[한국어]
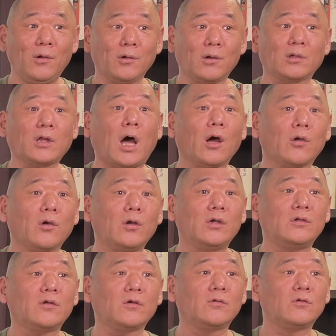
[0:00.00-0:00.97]
그러니까
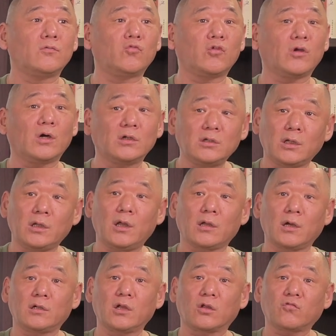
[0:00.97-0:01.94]
당연히 이제 우리가 흔히
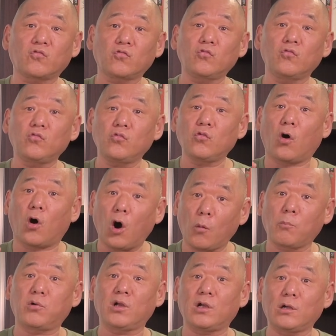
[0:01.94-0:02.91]
얘기하는 숭유
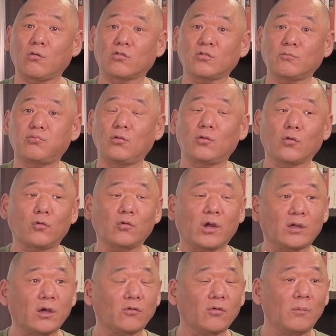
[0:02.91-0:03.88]
억불이라고 해서 불교를
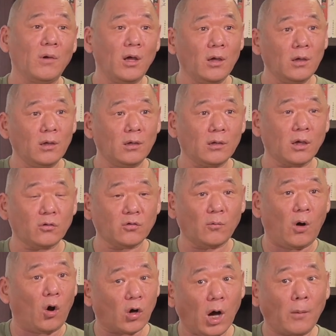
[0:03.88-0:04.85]
굉장히 좀 이게 좀
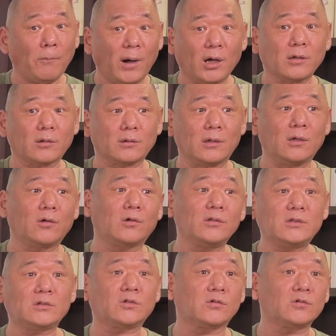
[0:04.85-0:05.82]
억압하는 이런
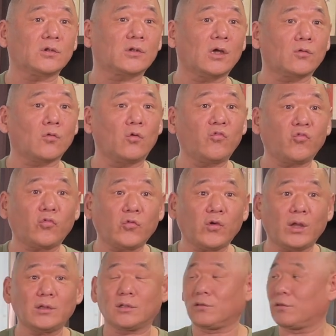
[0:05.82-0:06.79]
이제 정책 태도를
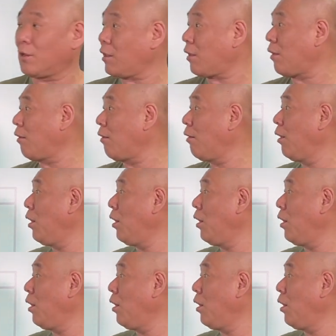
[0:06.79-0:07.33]
취했는데